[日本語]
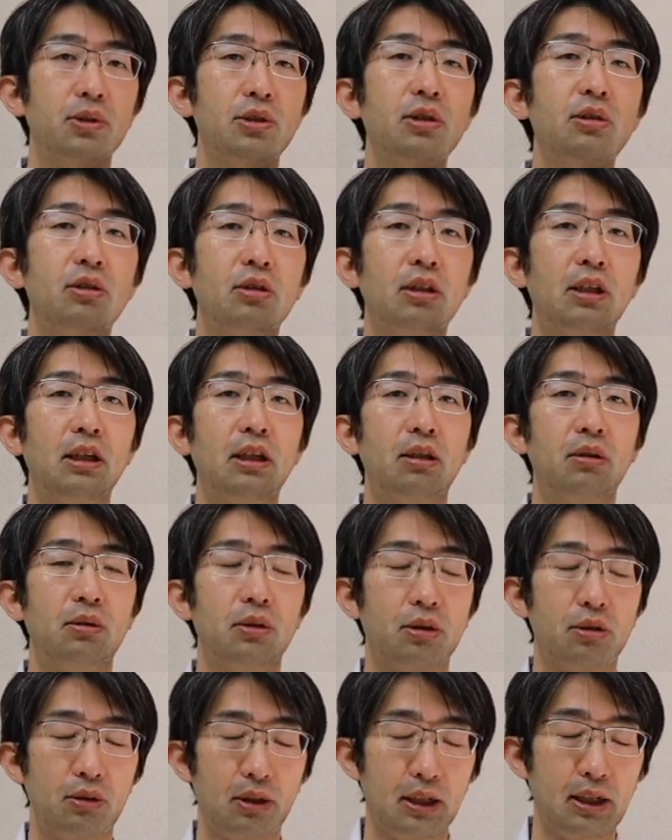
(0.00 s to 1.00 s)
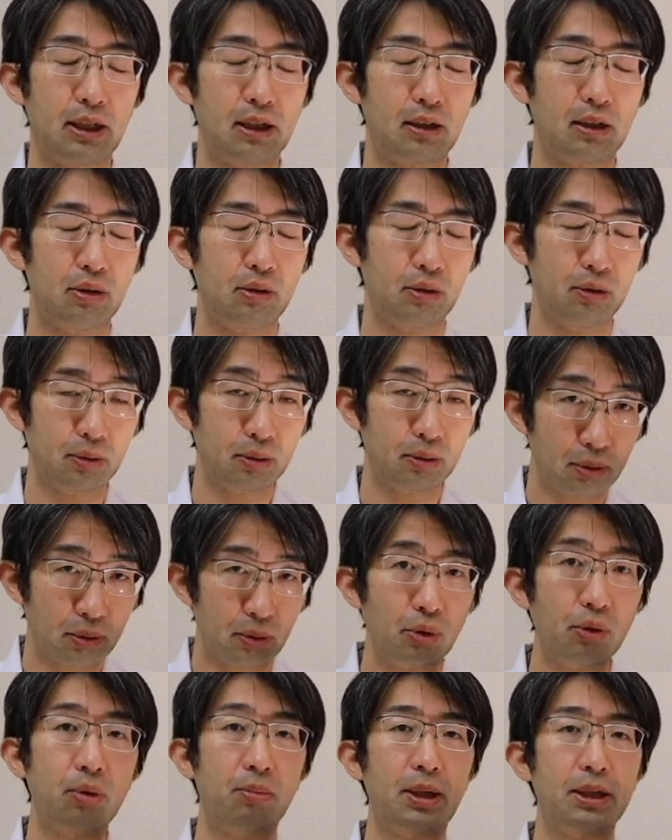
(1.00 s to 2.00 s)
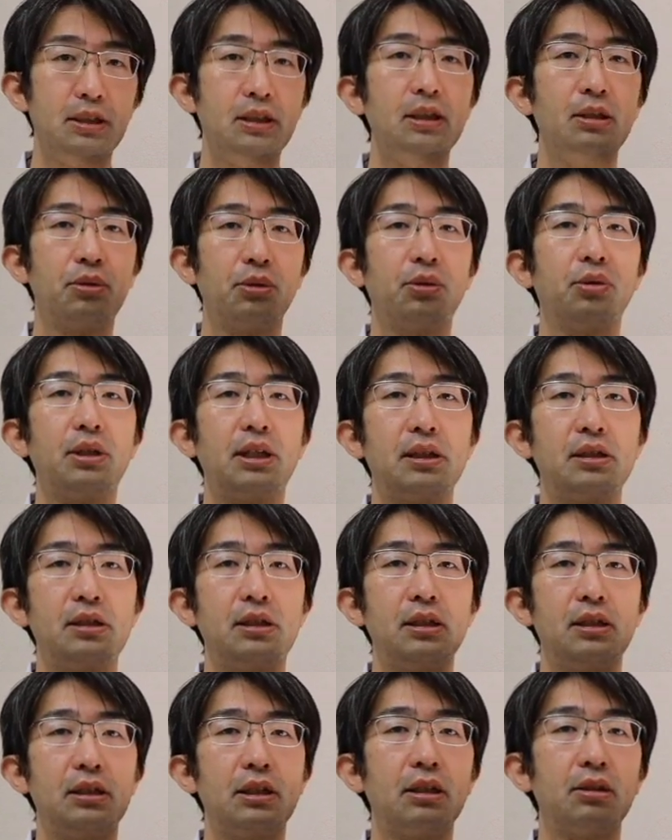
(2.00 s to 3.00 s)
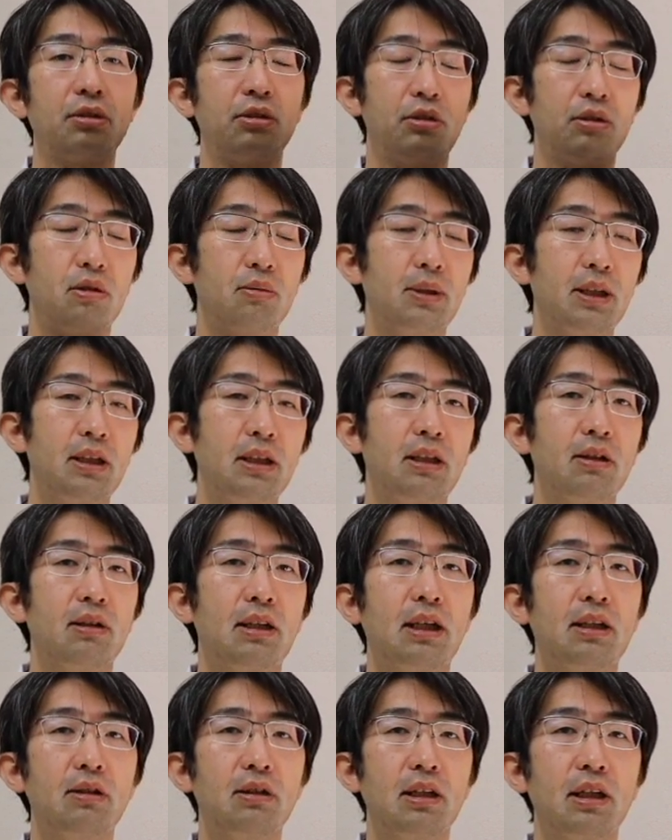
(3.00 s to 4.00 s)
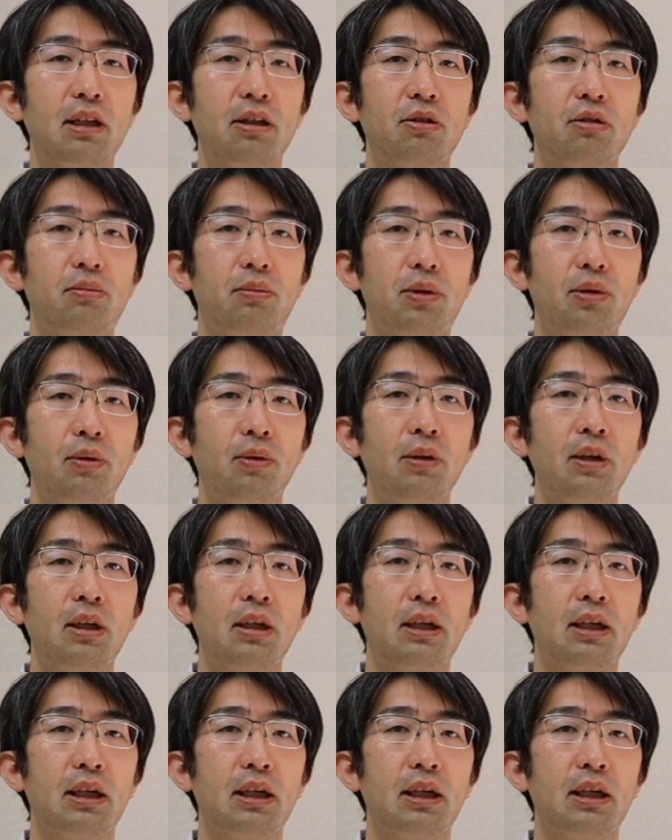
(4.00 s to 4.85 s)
もちろんそれが好ましいことだしチェックするべきではあるけれども、